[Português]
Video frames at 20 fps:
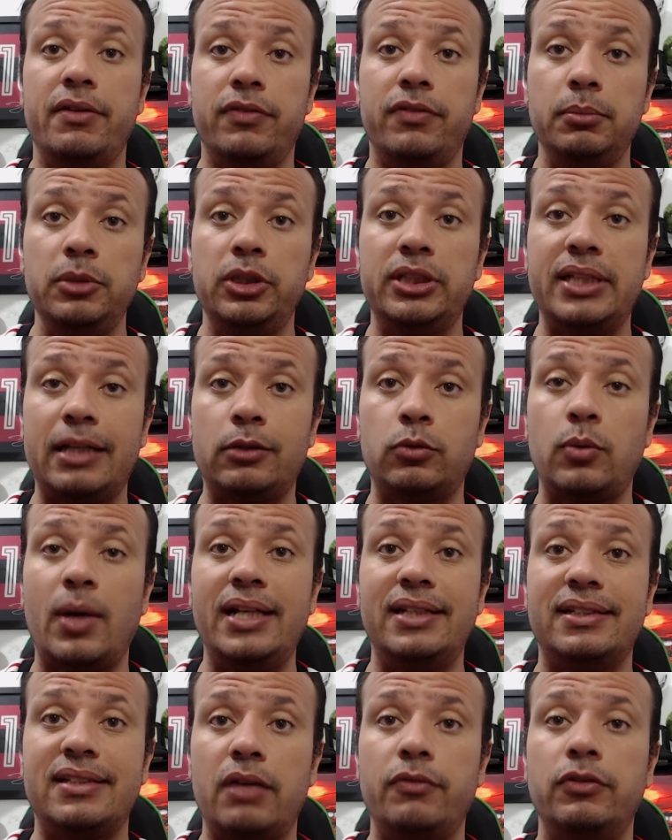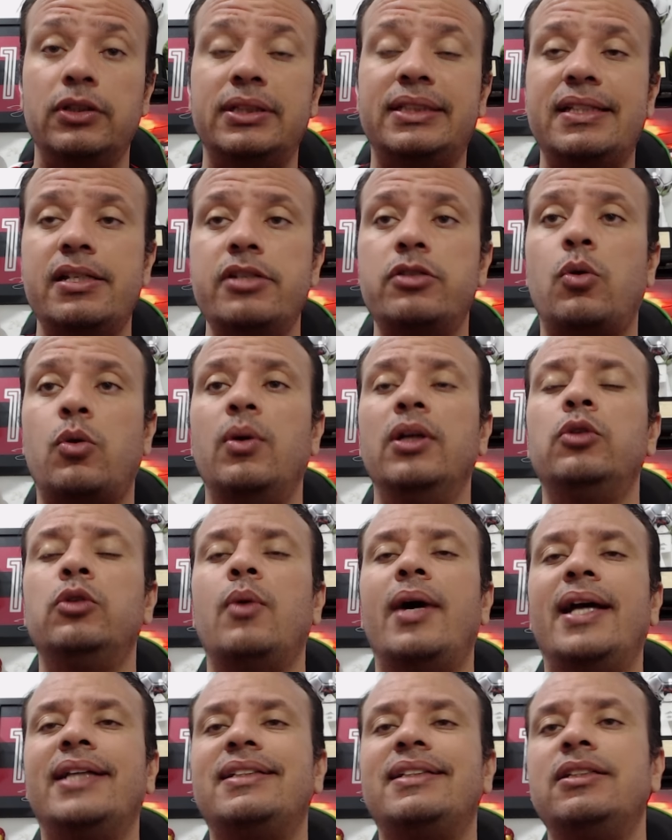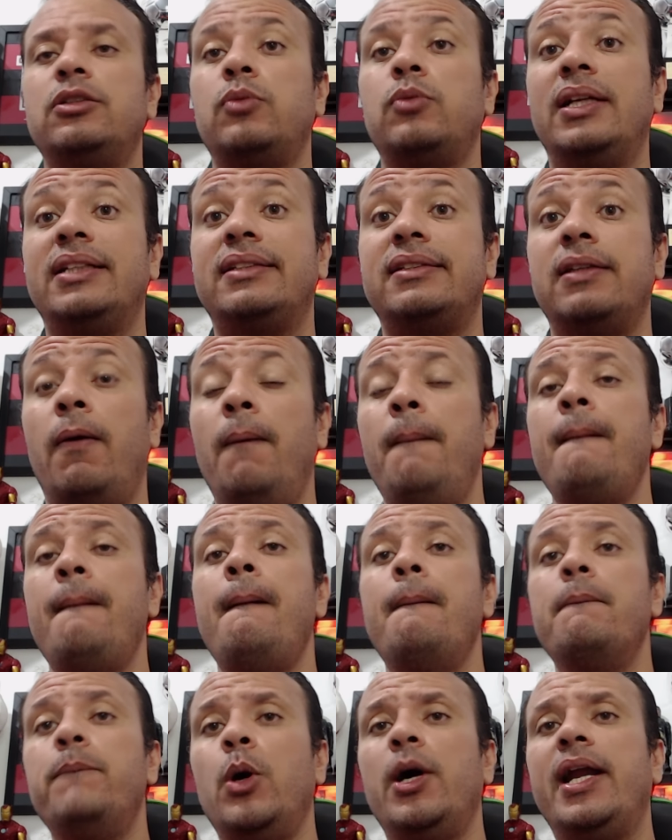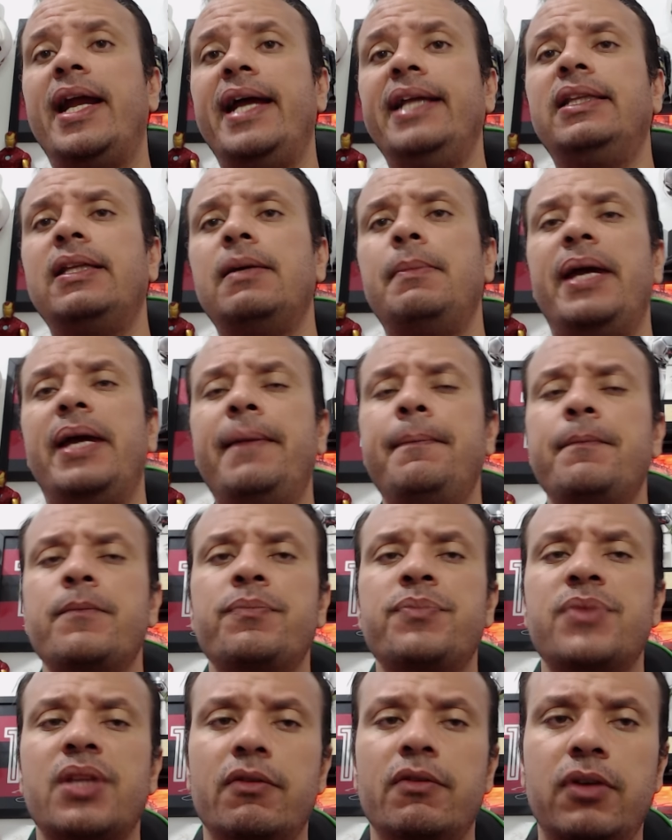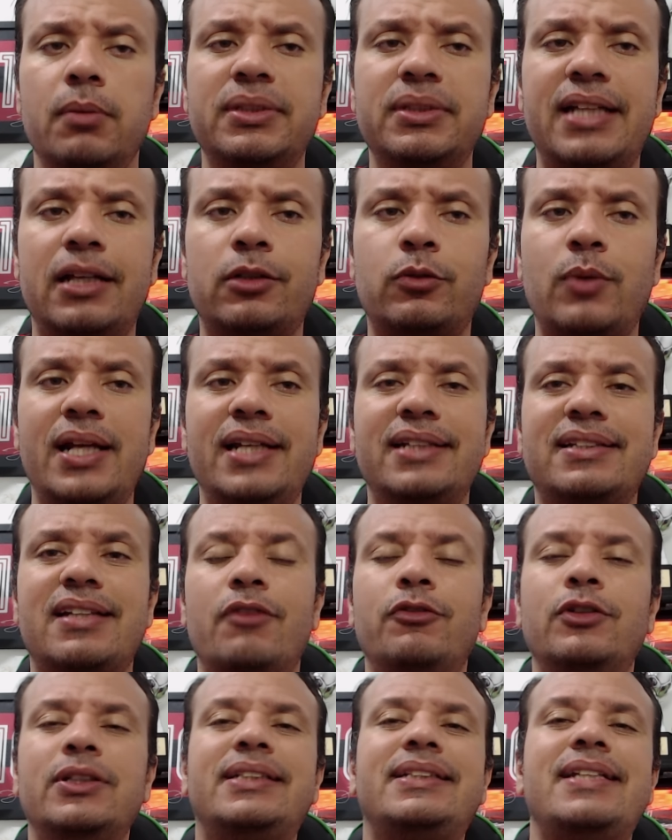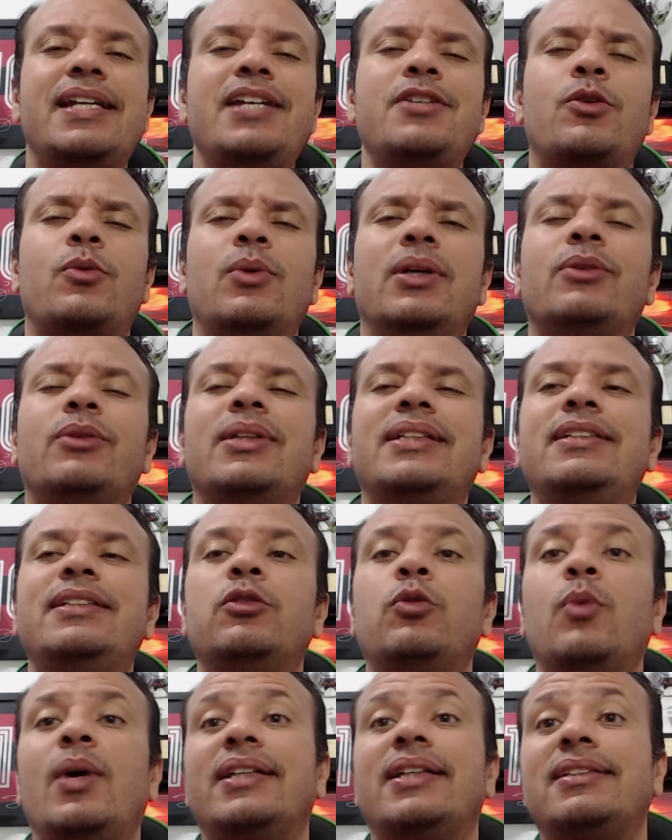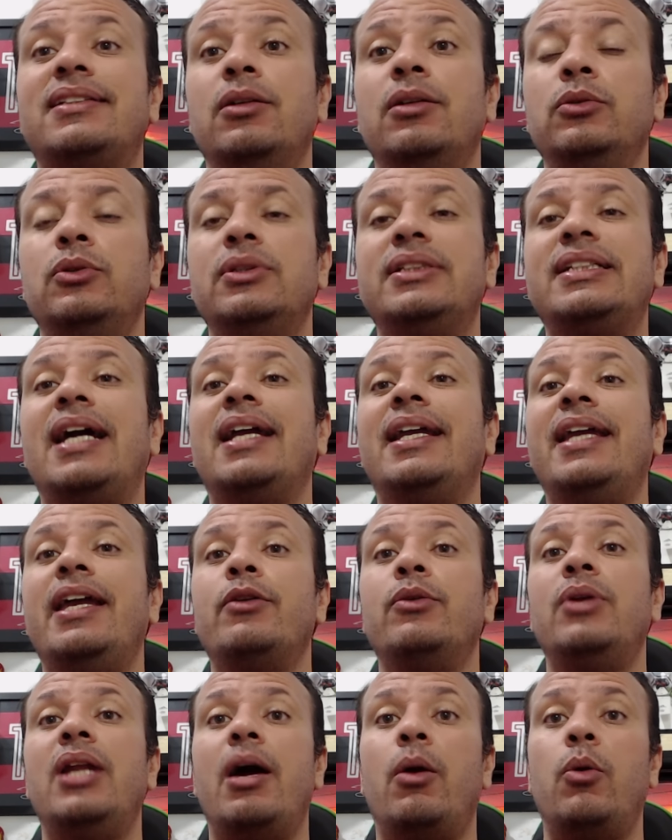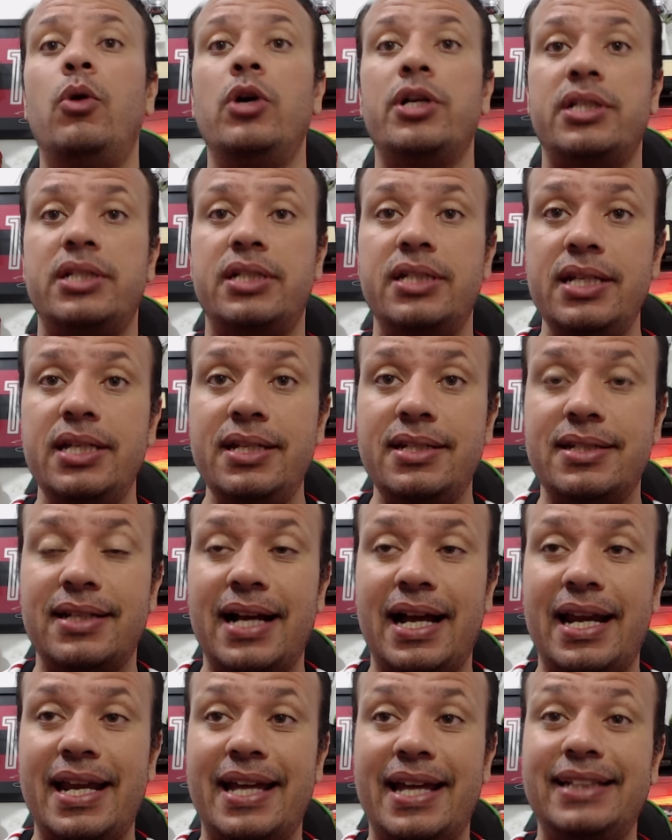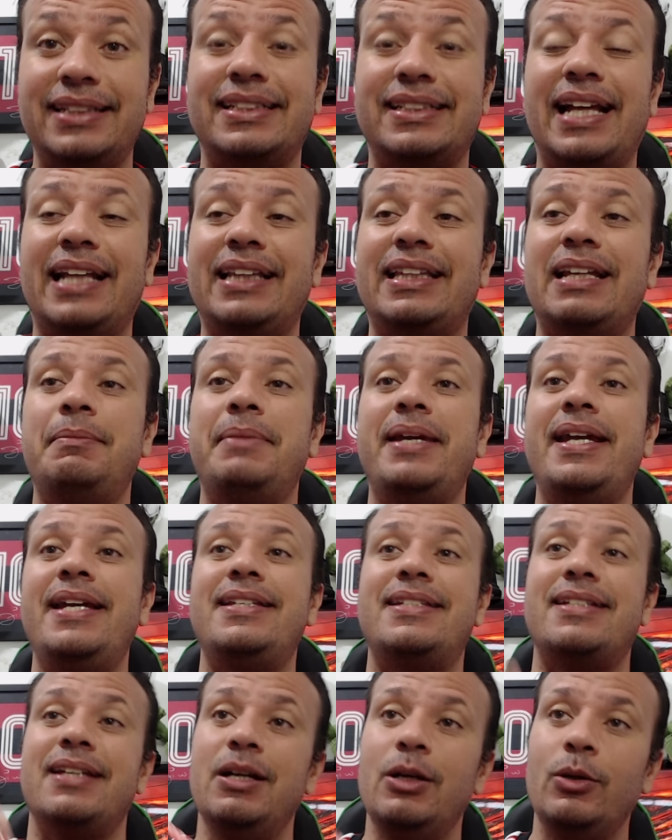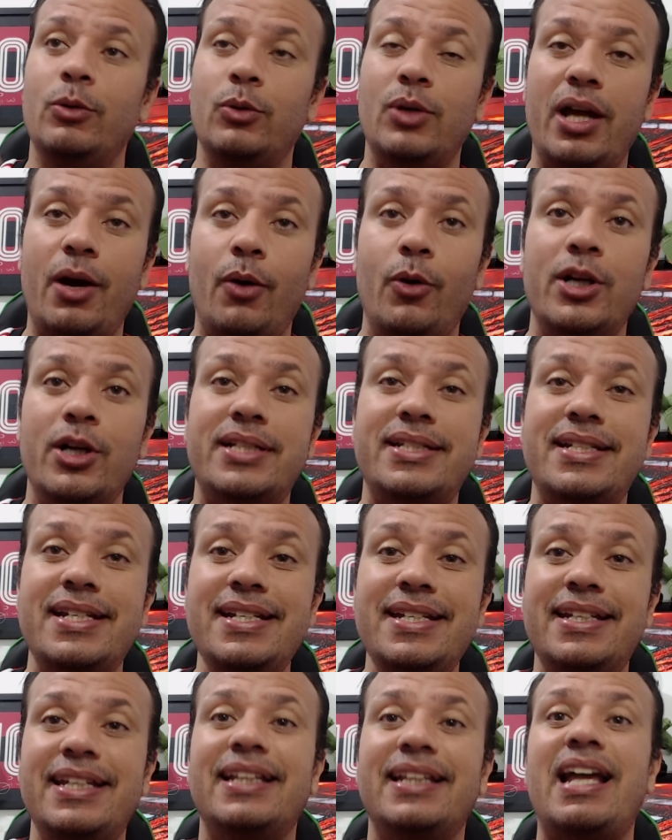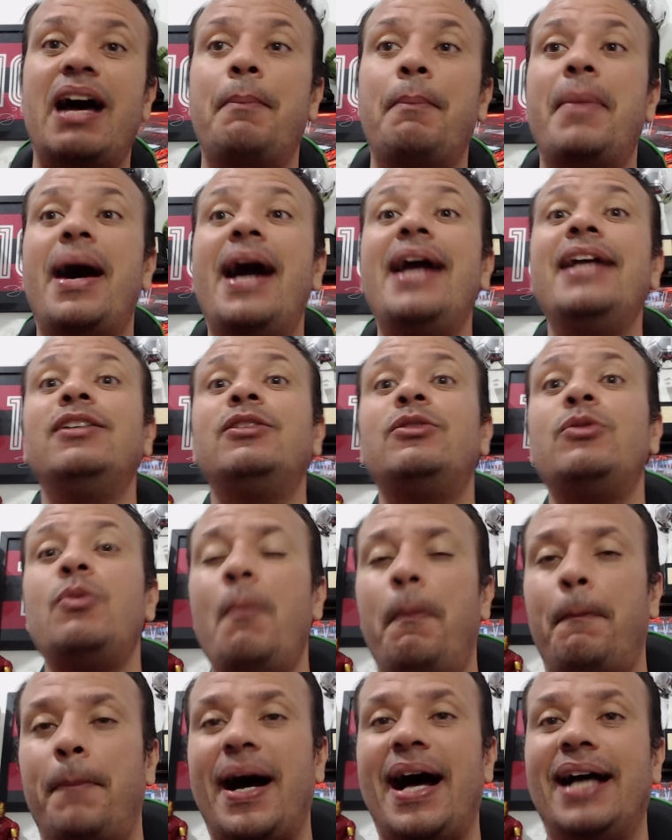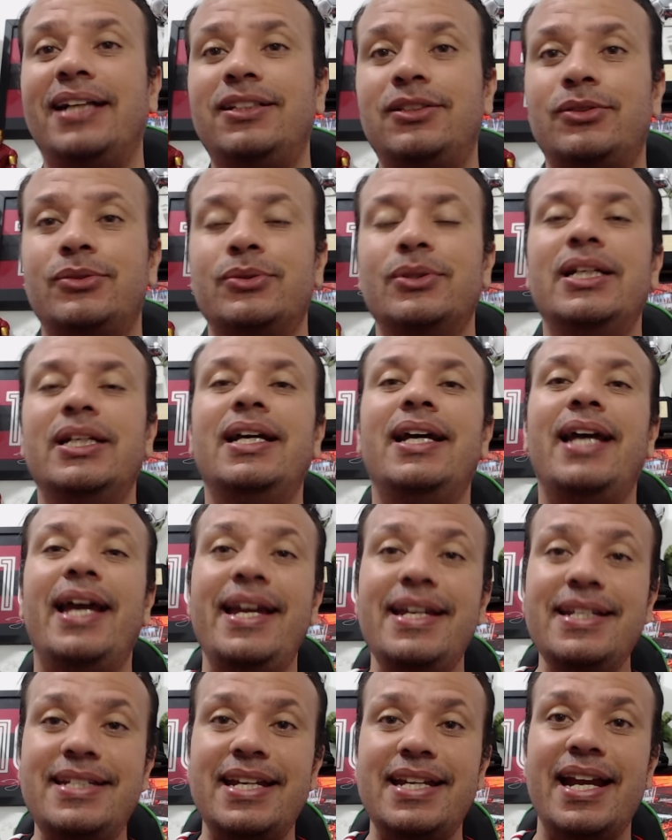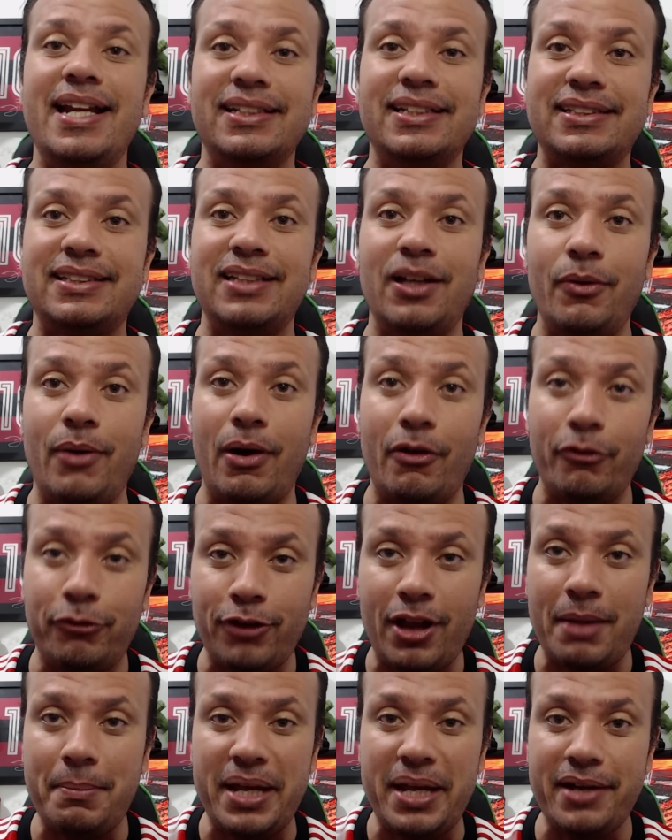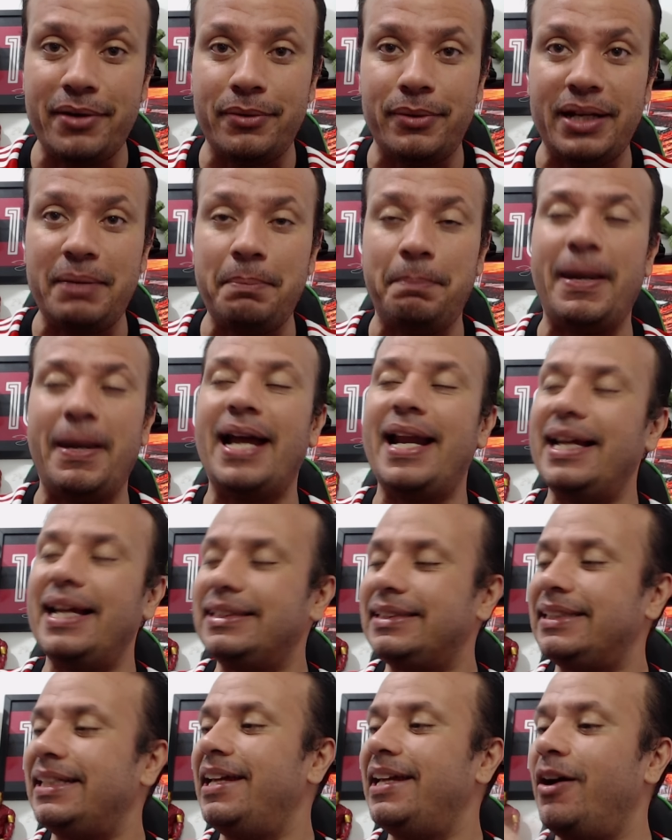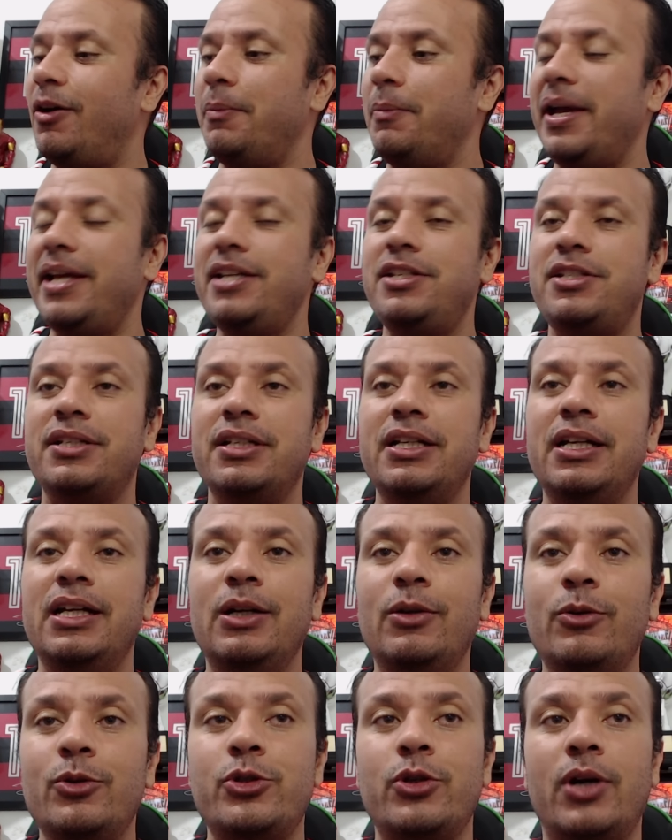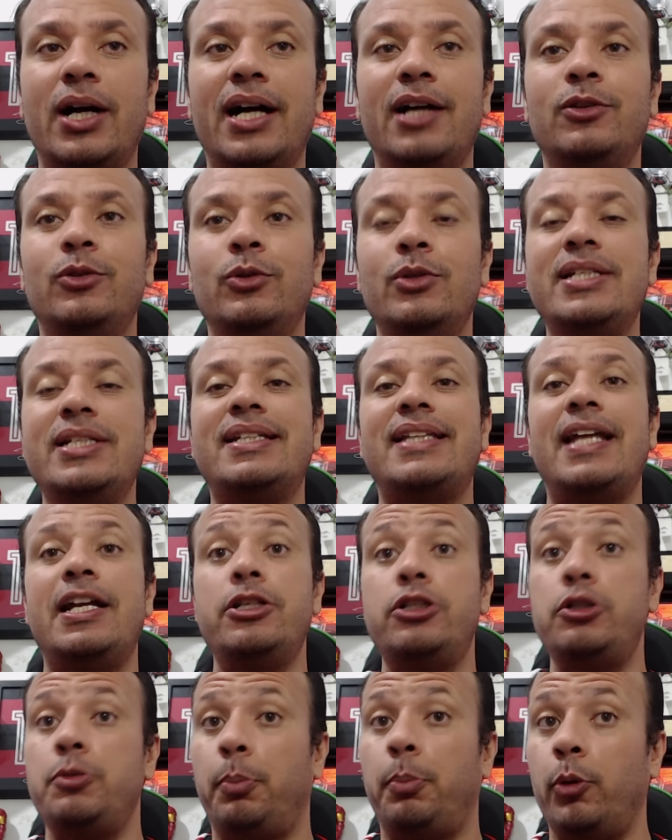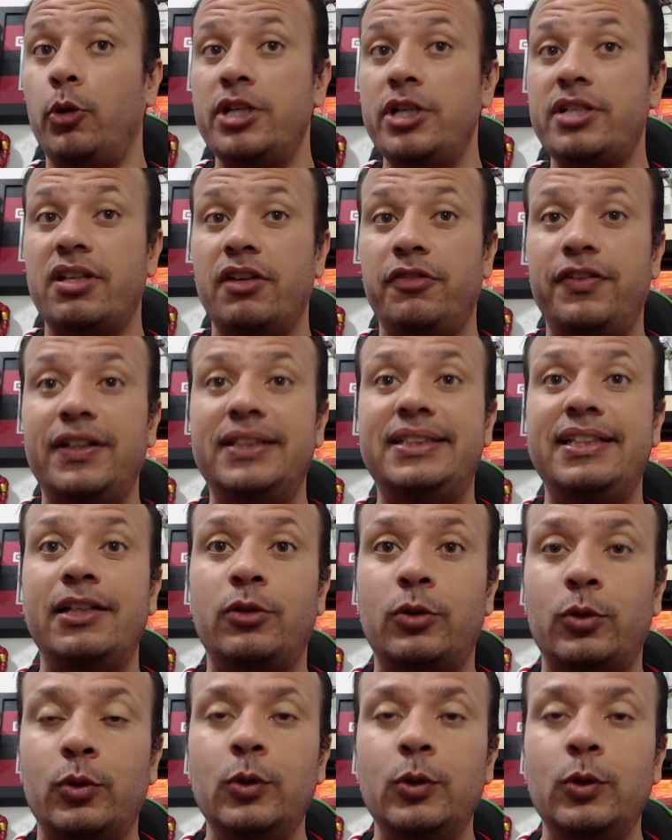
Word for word: Vamos atualizar vocês quanto a essa situação, porém também vamos atualizar vocês quanto à situação do zagueiro Léo Ortiz, galera. Exatamente, o Léo Ortiz que dá mais um passo em direção ao Flamengo, hein? Parece que realmente o jogador está disposto a fazer